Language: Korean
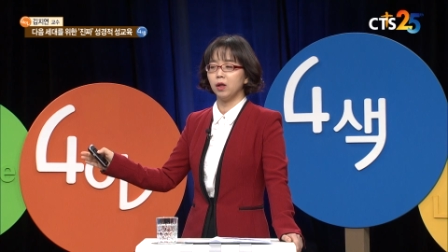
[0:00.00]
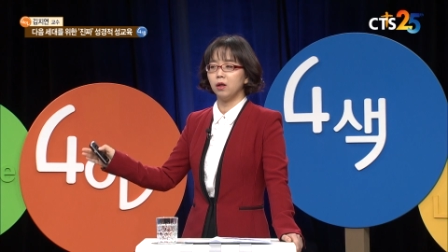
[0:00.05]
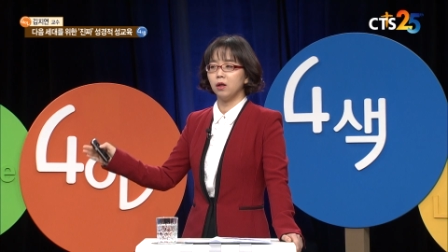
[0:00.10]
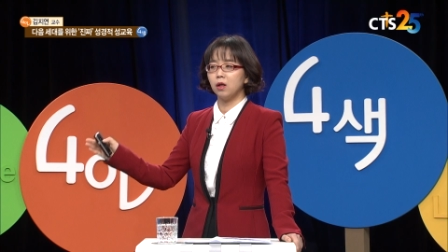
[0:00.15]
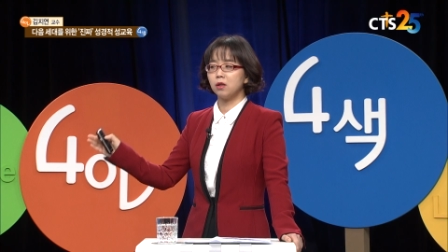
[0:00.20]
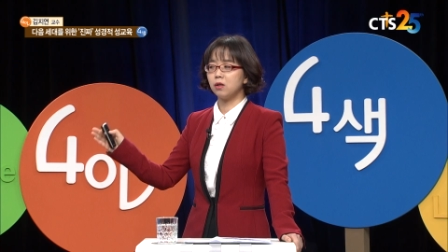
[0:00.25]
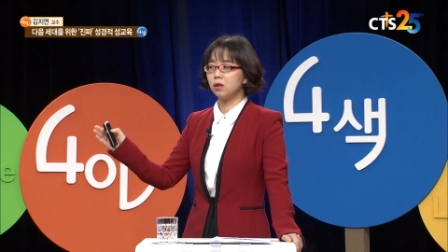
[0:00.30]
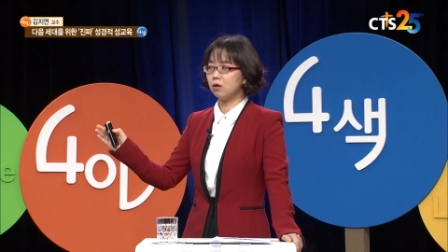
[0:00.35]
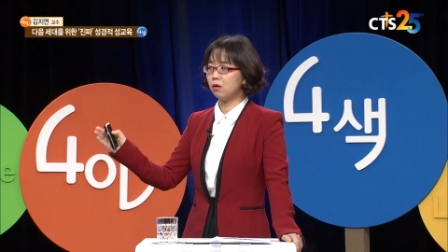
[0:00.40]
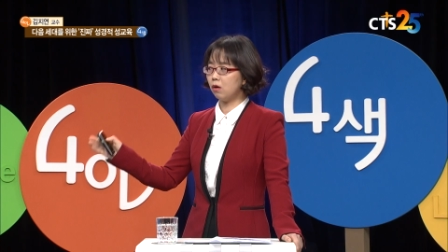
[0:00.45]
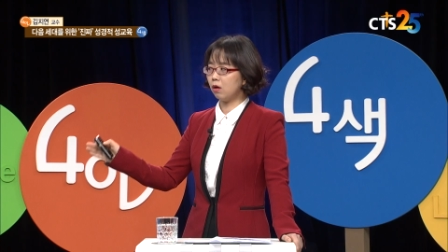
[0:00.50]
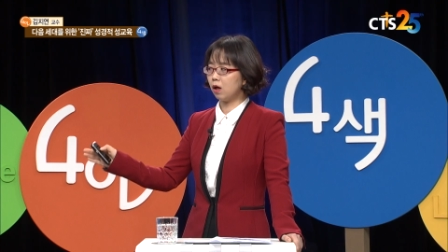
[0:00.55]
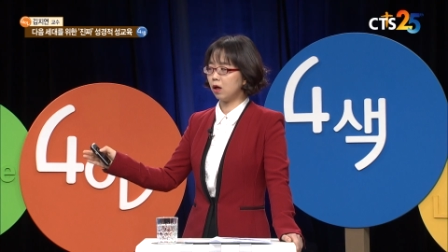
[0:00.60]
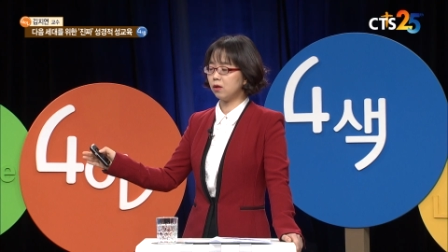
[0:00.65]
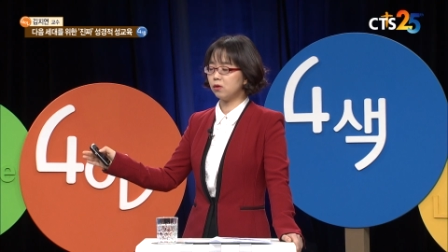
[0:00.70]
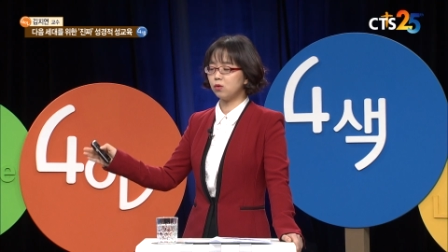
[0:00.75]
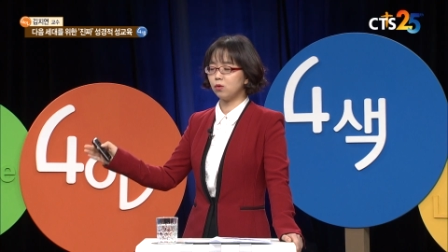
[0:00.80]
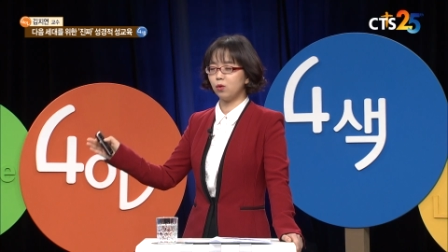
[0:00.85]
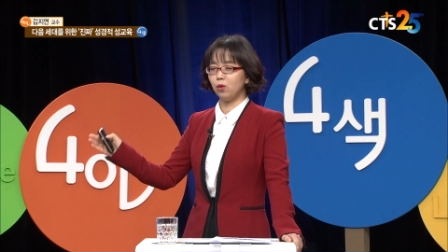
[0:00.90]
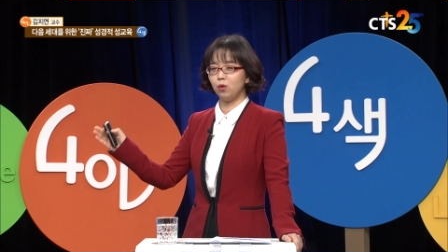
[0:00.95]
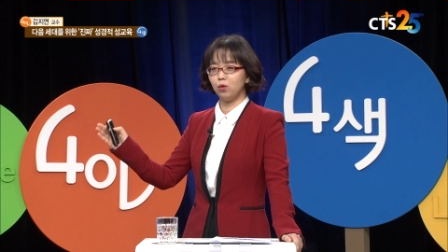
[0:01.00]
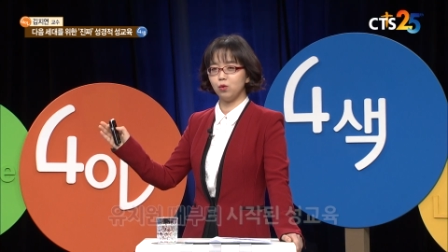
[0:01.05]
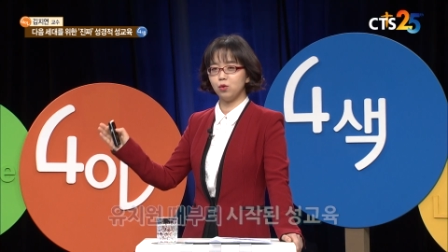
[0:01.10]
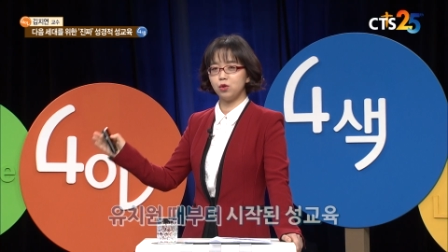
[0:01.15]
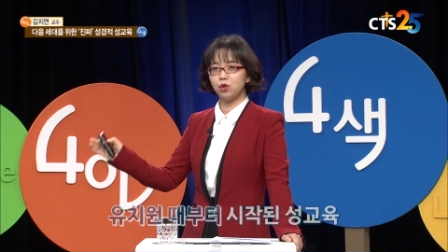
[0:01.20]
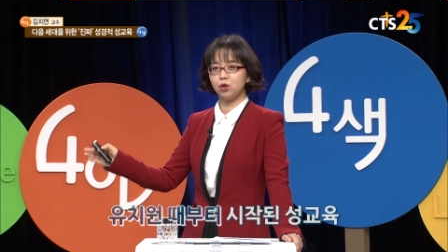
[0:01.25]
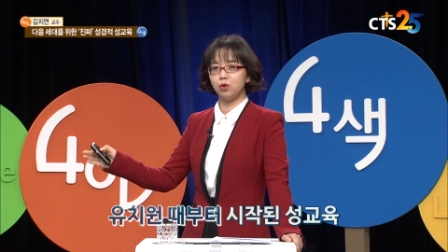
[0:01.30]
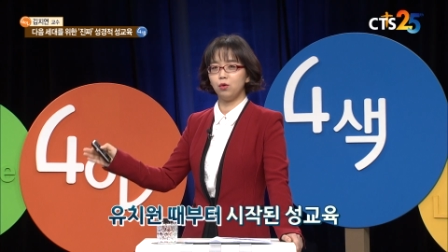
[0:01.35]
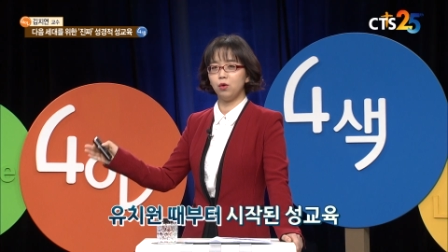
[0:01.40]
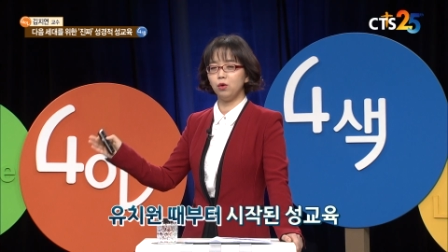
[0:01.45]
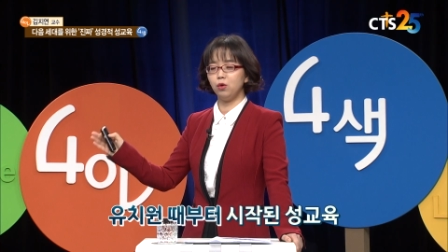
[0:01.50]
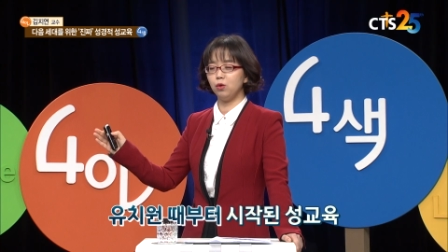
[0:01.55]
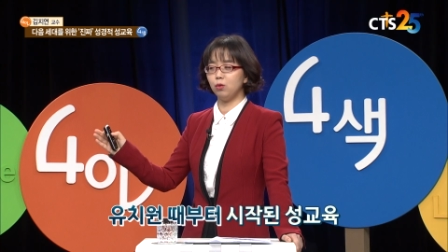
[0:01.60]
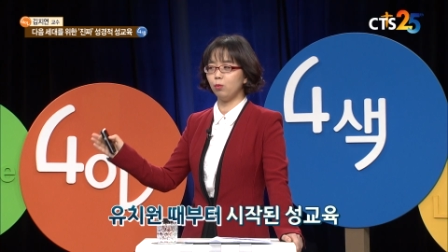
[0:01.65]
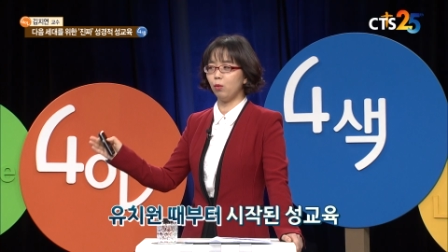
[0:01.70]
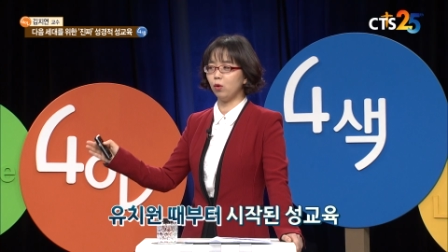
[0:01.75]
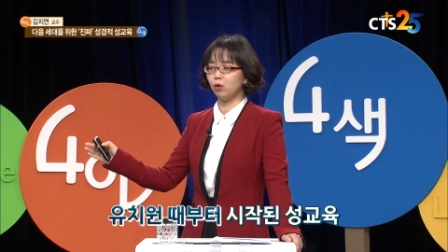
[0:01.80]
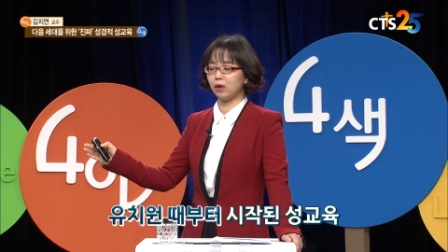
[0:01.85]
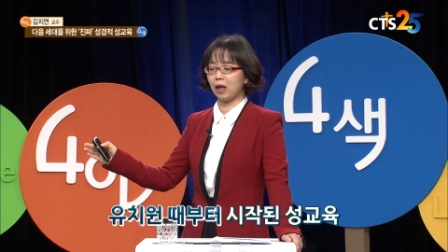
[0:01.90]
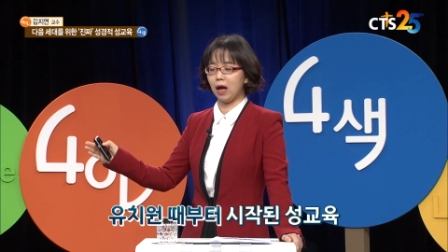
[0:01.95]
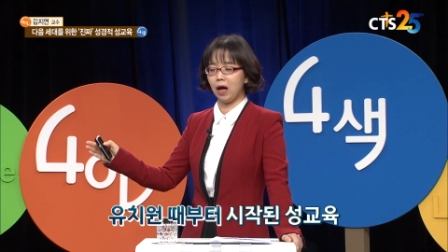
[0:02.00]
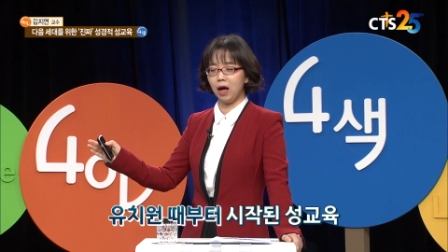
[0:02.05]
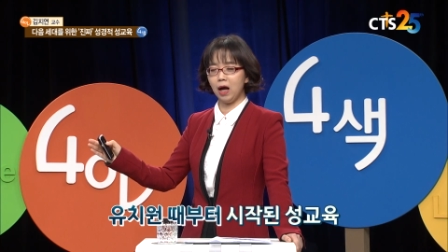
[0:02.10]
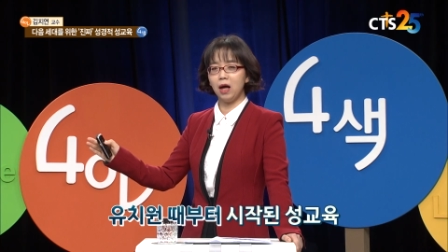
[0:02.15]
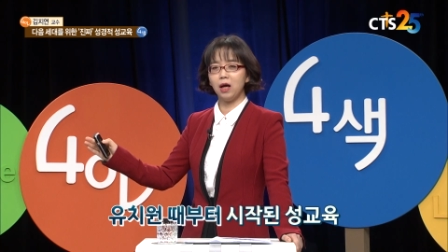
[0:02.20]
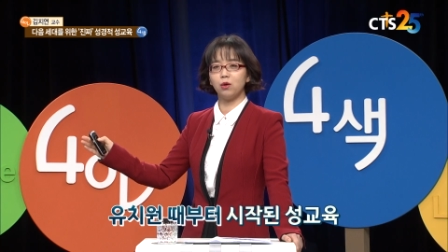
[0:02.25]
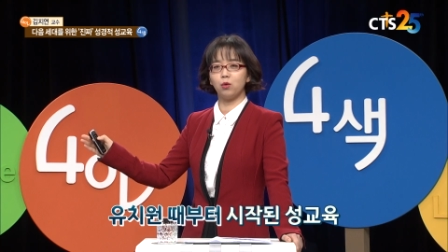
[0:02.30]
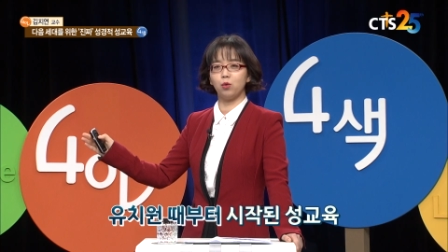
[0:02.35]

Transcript: 그래서 이걸 가지고 유치원 뭐 다